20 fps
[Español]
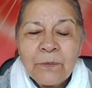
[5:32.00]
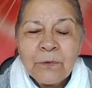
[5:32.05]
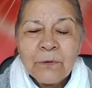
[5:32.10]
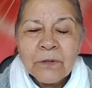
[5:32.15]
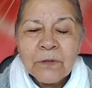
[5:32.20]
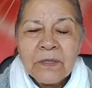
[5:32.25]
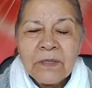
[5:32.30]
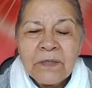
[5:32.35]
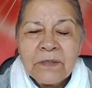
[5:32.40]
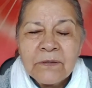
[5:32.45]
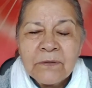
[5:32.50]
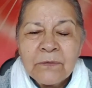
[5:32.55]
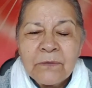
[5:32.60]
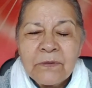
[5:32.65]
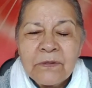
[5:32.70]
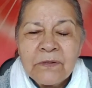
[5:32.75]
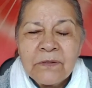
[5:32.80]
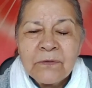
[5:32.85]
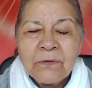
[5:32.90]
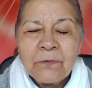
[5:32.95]
porque es
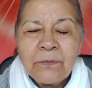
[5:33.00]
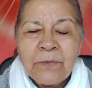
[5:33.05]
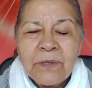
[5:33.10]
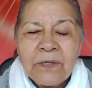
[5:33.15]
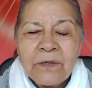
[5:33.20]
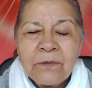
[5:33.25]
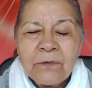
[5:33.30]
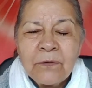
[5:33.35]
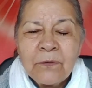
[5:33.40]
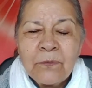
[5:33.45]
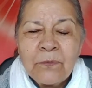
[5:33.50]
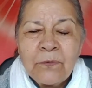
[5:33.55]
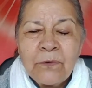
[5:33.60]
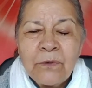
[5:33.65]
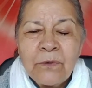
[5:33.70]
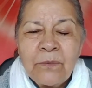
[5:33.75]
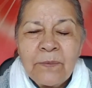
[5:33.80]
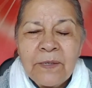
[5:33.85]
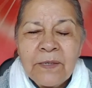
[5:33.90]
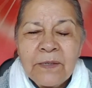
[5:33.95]
un instrumento
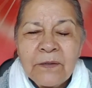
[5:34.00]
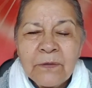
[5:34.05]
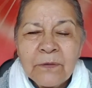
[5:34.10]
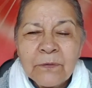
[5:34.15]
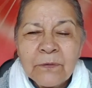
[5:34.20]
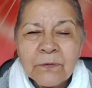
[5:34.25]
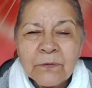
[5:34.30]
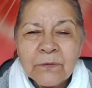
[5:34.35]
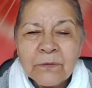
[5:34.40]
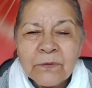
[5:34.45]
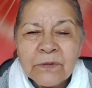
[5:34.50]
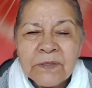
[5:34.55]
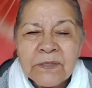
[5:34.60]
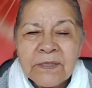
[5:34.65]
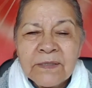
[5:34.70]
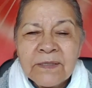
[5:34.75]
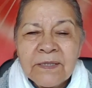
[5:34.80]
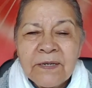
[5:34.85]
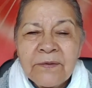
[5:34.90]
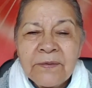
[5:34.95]
muy valioso. Es
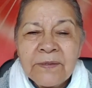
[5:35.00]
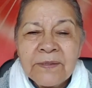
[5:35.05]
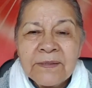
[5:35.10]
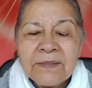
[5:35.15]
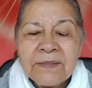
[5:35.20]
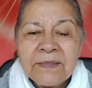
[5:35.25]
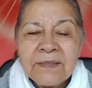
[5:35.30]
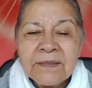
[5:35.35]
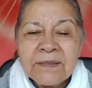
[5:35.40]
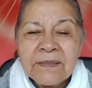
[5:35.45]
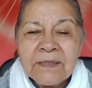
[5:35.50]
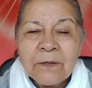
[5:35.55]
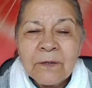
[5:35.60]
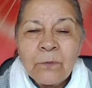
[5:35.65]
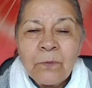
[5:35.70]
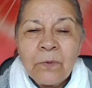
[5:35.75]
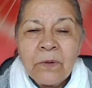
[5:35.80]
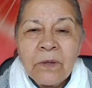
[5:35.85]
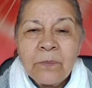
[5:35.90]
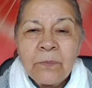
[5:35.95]
a través de este
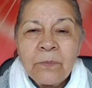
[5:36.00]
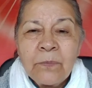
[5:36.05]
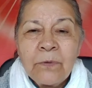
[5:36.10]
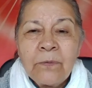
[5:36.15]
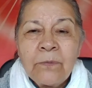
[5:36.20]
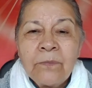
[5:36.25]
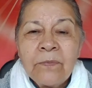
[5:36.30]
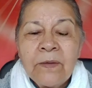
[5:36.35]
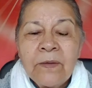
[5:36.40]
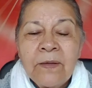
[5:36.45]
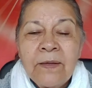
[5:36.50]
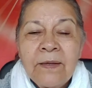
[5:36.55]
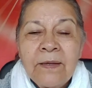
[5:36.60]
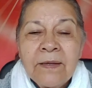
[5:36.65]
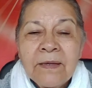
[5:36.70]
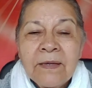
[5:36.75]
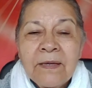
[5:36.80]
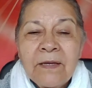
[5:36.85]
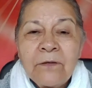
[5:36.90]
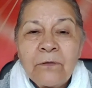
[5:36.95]
cuerpo
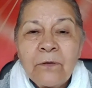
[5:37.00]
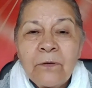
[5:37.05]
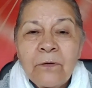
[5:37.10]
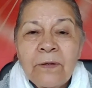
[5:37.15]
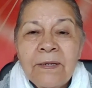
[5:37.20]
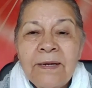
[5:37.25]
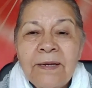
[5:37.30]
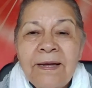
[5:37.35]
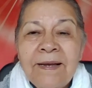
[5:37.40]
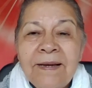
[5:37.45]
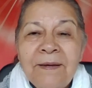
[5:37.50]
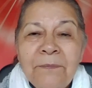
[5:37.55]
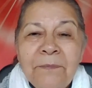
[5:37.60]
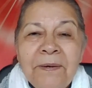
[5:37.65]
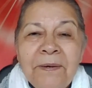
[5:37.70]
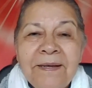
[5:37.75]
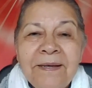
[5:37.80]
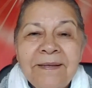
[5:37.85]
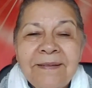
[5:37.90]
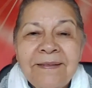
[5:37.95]
que yo, el
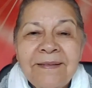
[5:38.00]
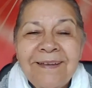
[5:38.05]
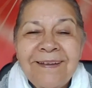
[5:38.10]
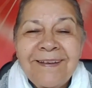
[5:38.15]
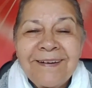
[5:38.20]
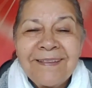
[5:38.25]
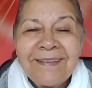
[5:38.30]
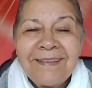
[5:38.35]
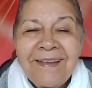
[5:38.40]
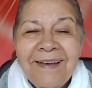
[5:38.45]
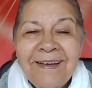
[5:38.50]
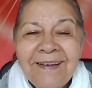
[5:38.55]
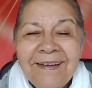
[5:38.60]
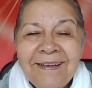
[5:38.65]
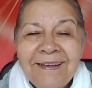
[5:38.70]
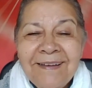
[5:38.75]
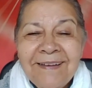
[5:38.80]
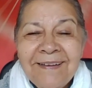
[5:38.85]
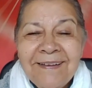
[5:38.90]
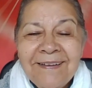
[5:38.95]
alma eterna,
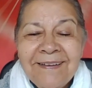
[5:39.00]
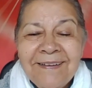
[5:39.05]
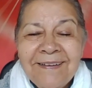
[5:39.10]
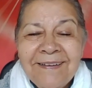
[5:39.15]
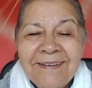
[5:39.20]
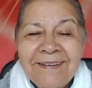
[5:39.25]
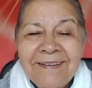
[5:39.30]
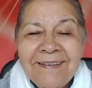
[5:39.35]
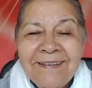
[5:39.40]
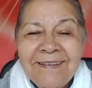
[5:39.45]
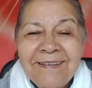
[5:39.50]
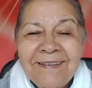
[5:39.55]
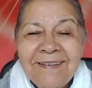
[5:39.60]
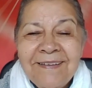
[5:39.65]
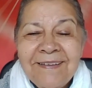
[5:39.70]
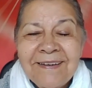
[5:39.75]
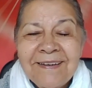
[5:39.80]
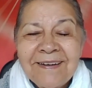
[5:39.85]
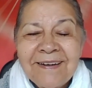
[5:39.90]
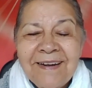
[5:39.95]

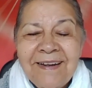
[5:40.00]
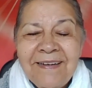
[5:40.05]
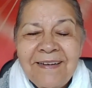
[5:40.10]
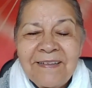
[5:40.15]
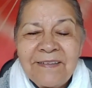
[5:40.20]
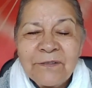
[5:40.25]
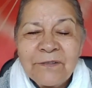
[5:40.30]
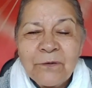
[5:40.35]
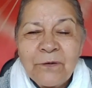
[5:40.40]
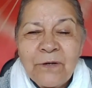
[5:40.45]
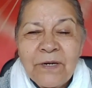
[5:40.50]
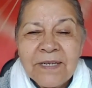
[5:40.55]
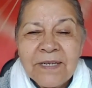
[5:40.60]
realizo